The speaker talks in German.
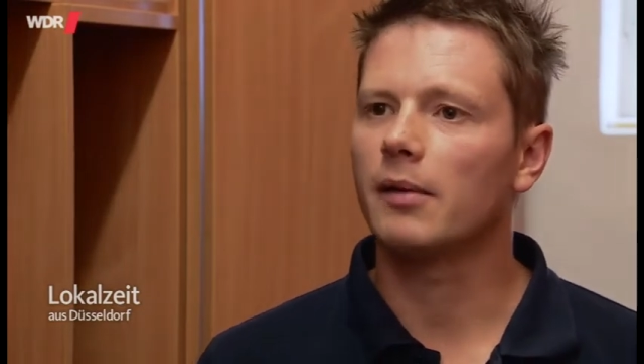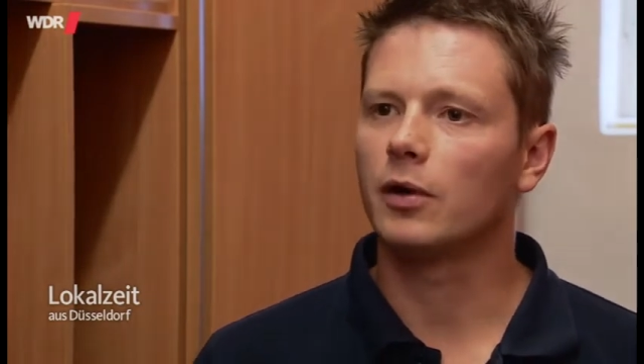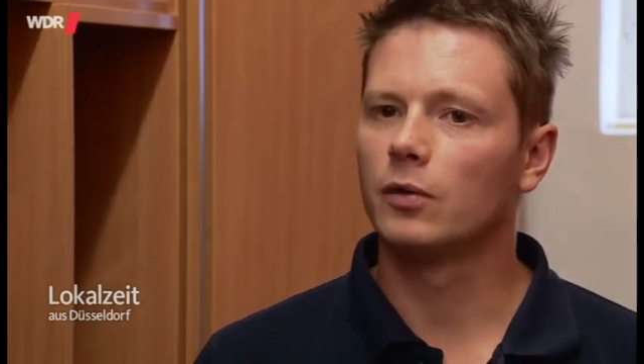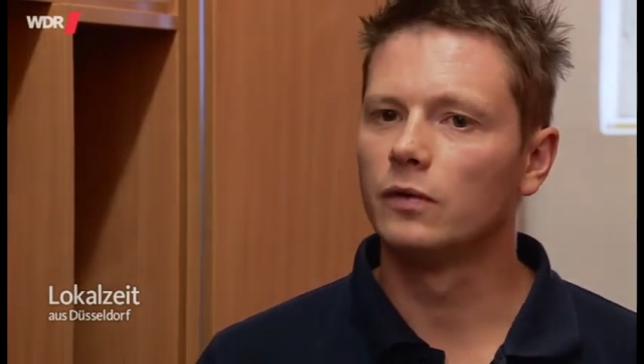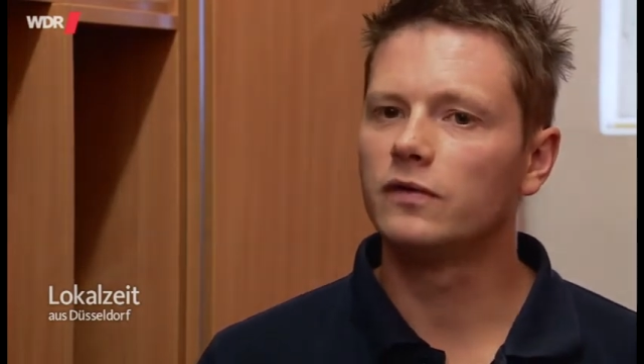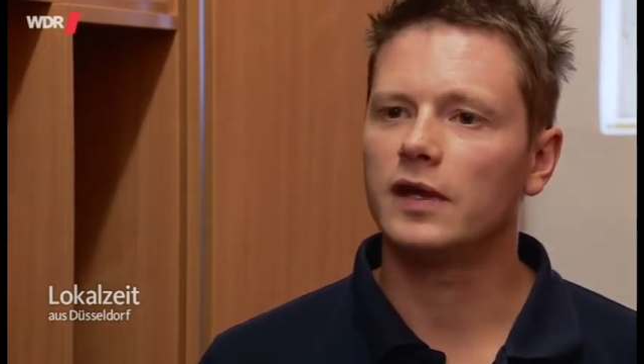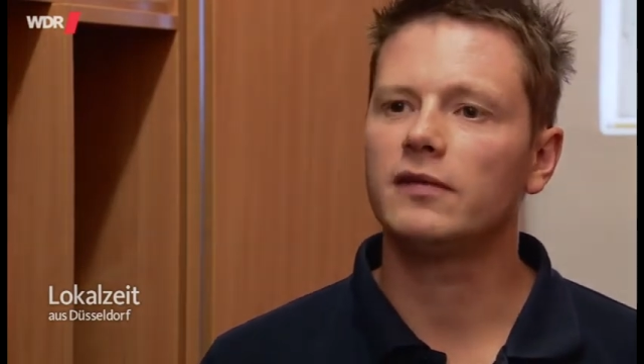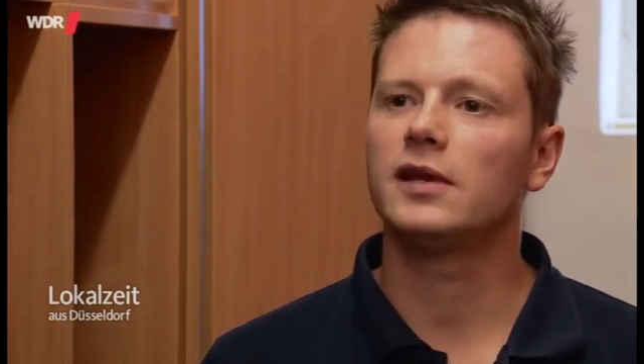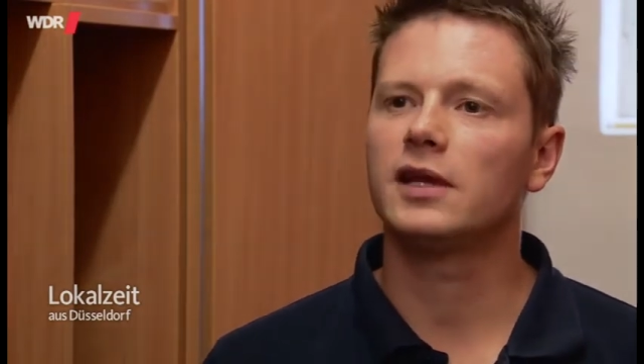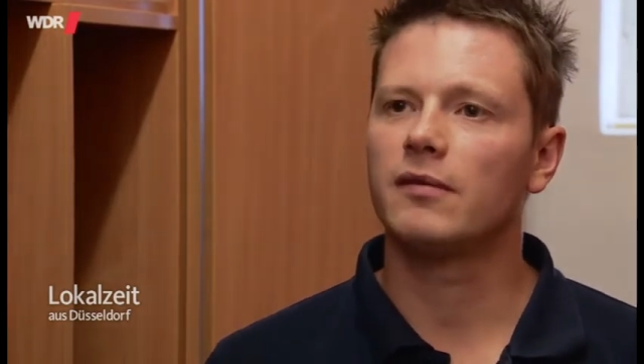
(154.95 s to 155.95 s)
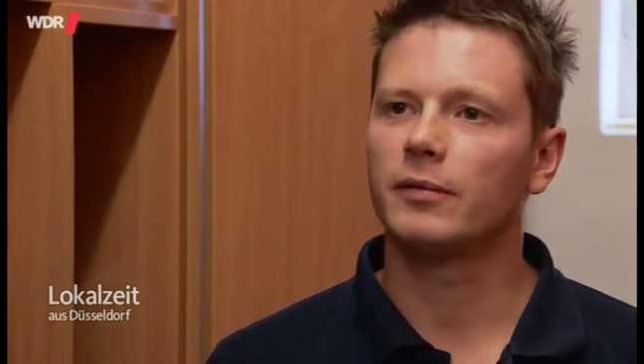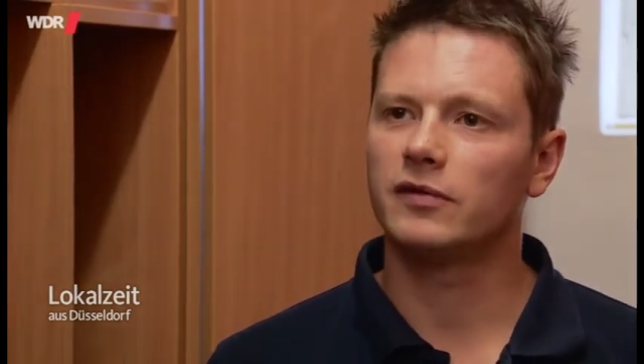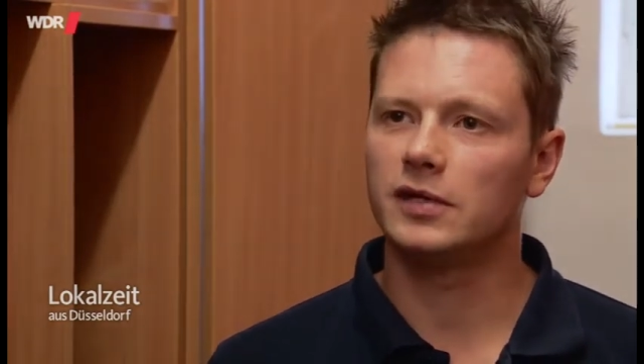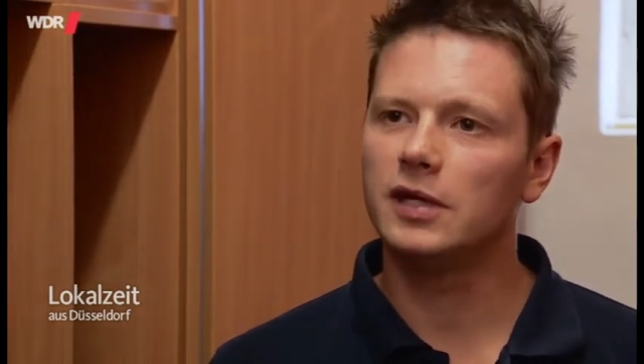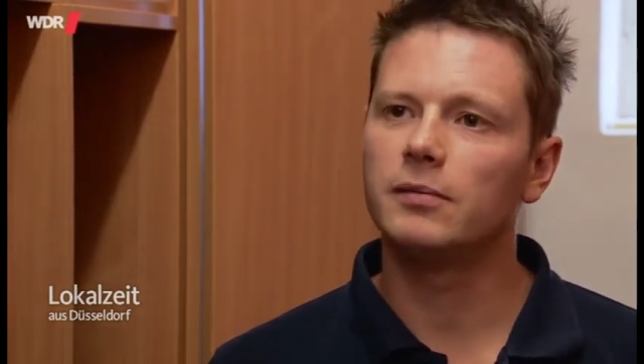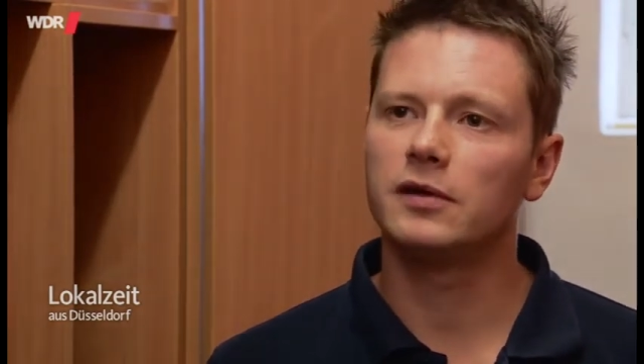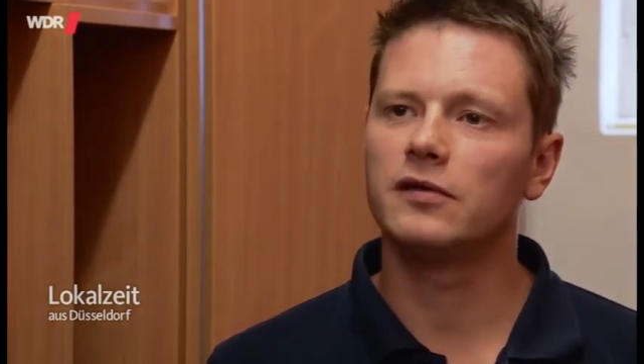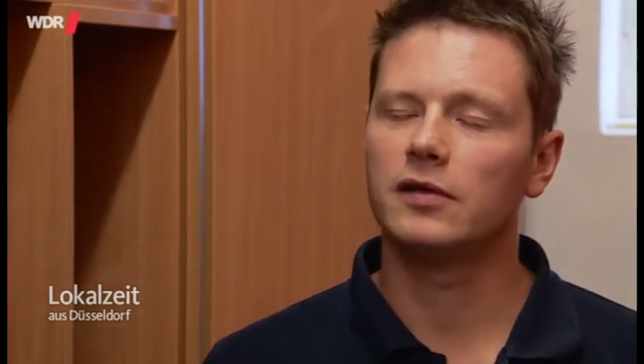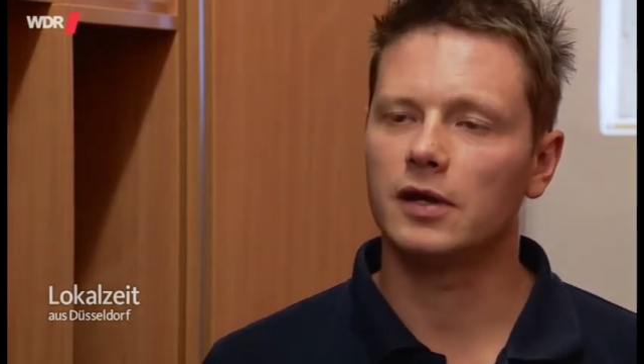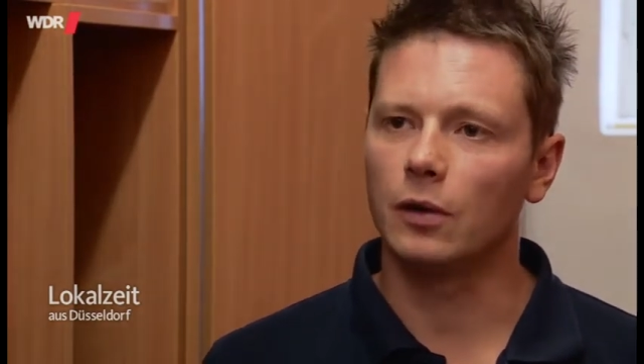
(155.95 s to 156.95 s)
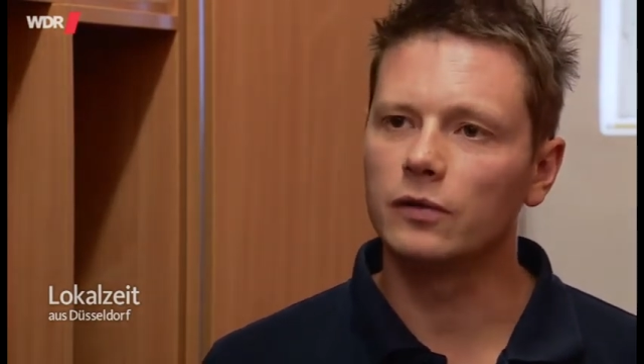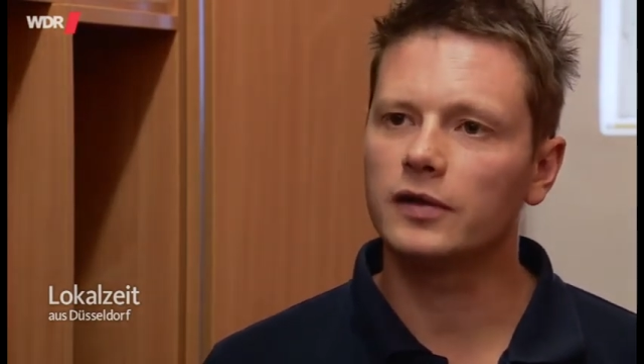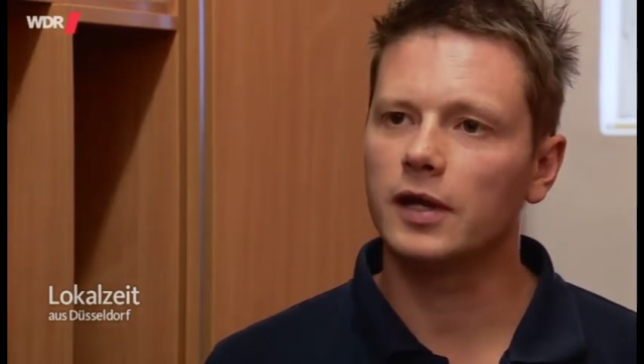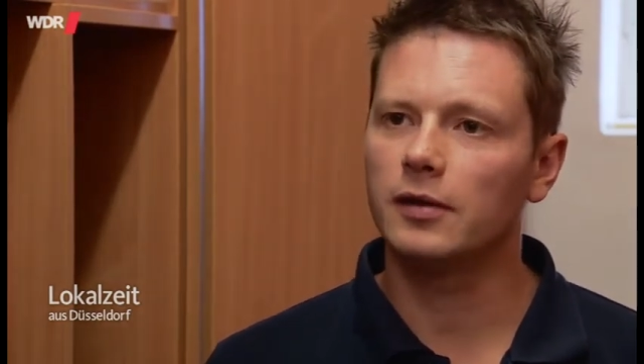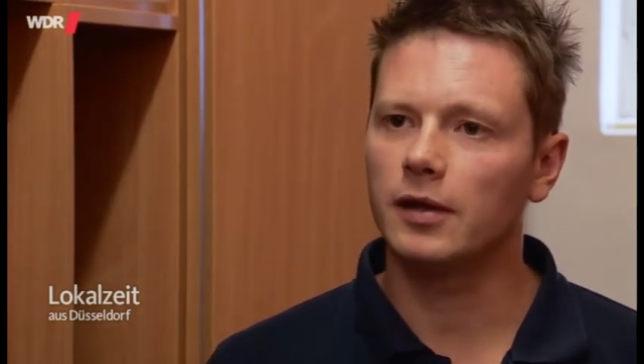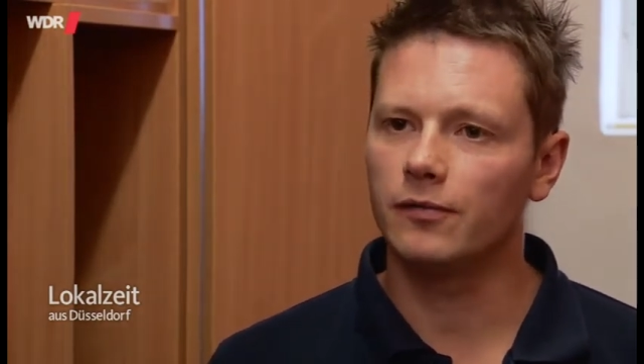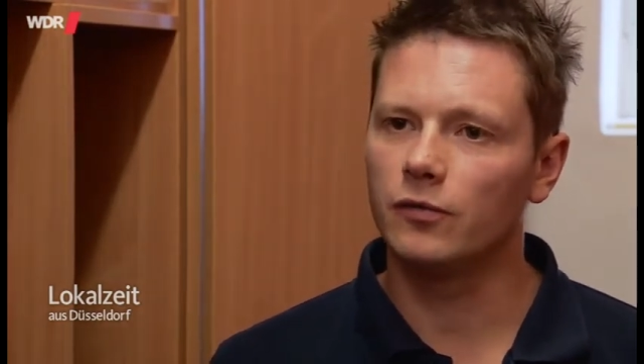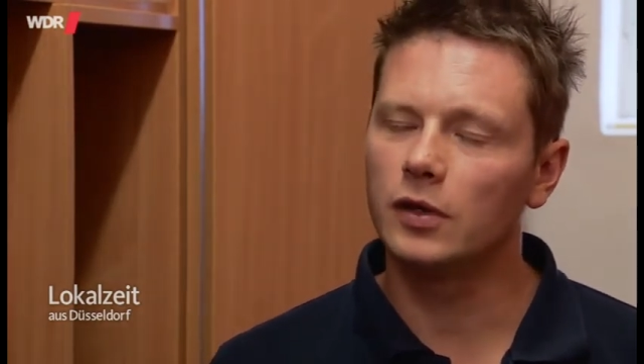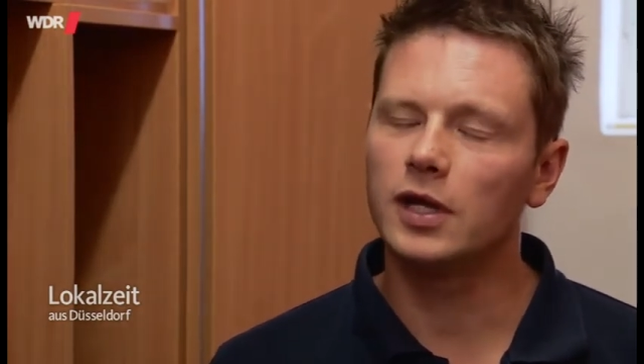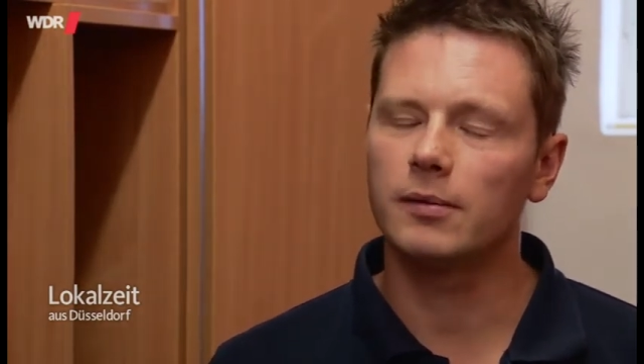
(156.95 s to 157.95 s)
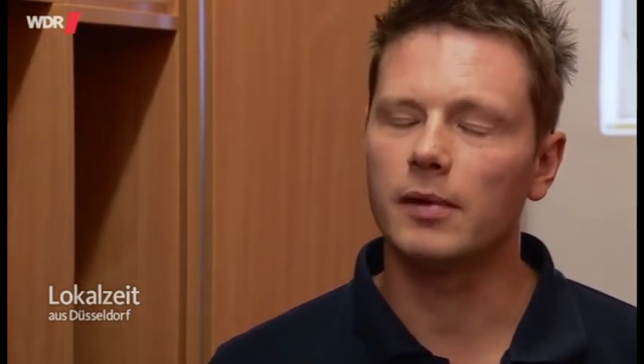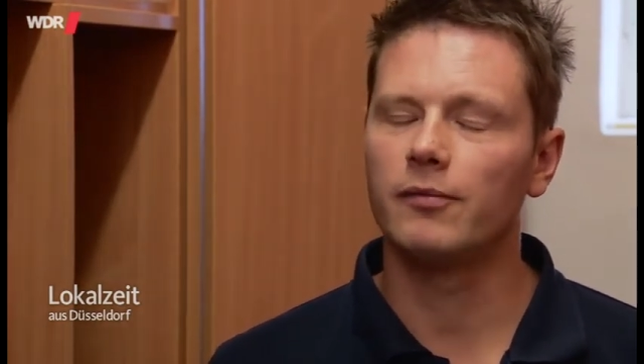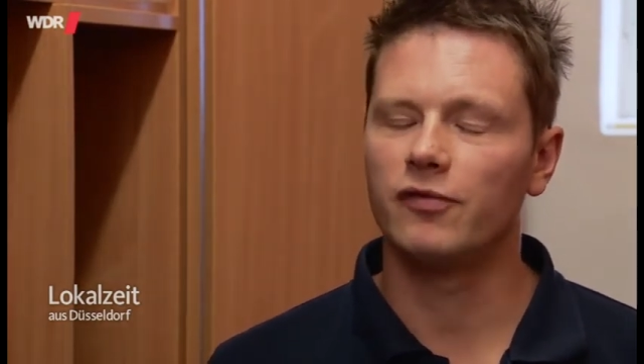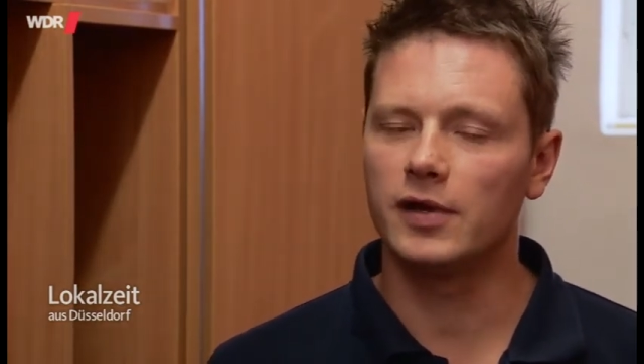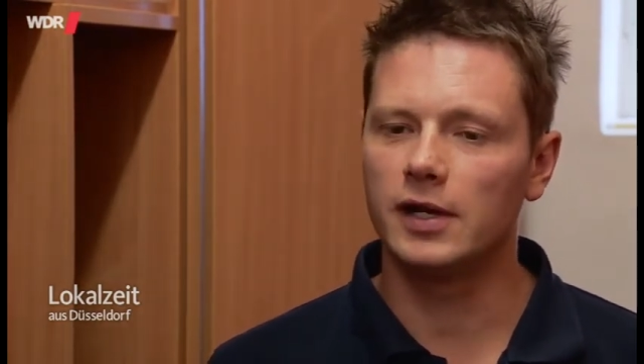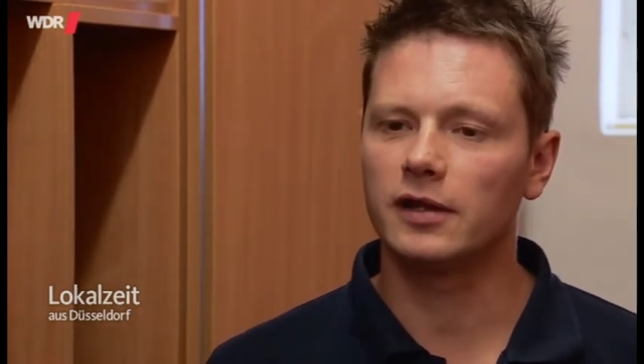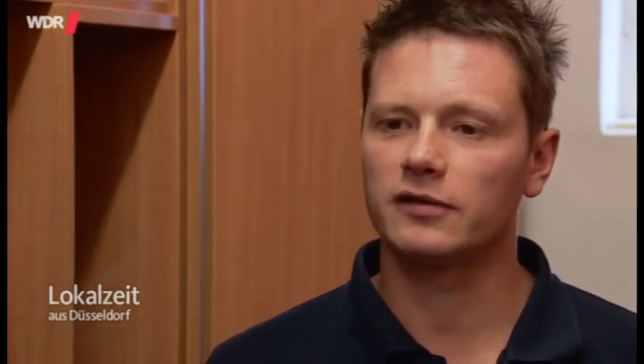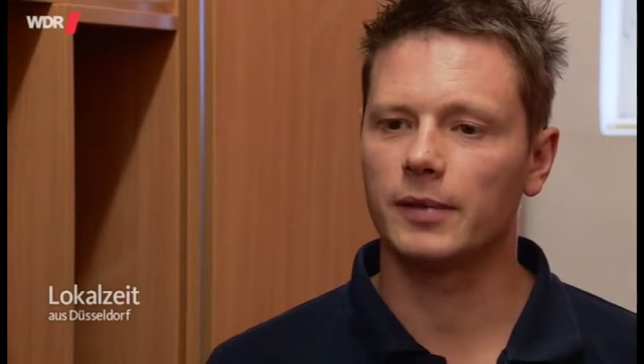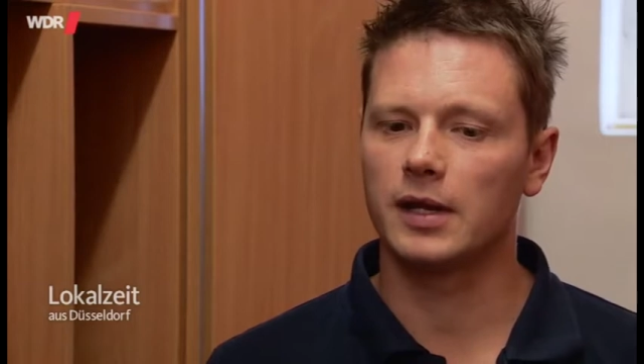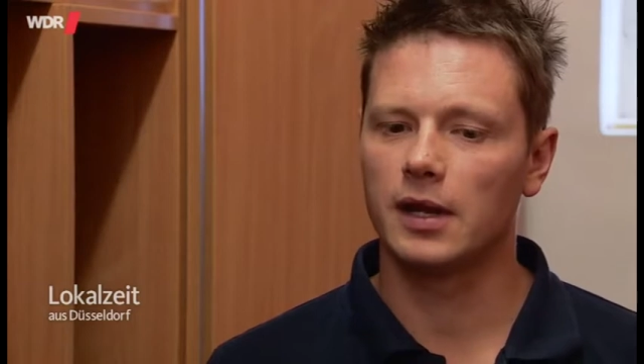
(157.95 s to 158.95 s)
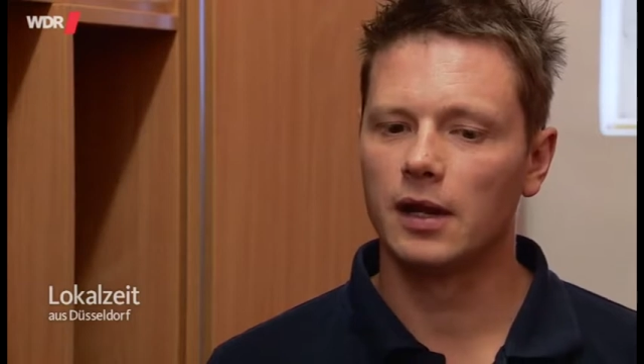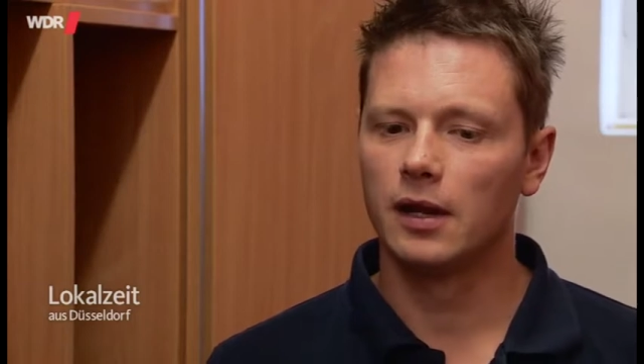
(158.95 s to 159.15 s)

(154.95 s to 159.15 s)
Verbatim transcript: Aber grundsätzlich, wenn man sich nicht mit den Tieren auskennt, würde ich immer empfehlen, dass man